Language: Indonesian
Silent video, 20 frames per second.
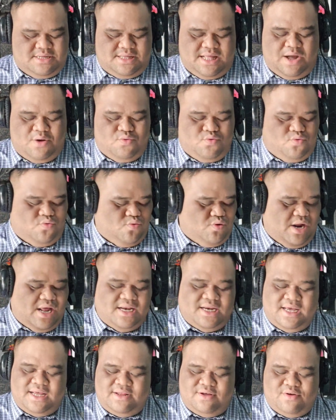tahu
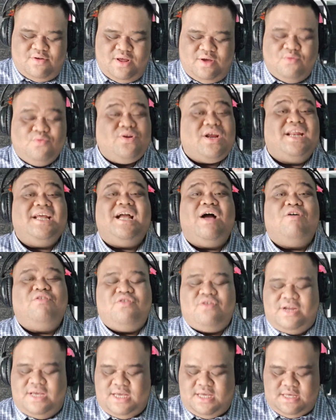ukurannya itu kalau ukurannya kayak
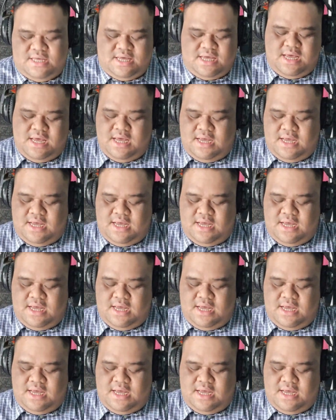onore eh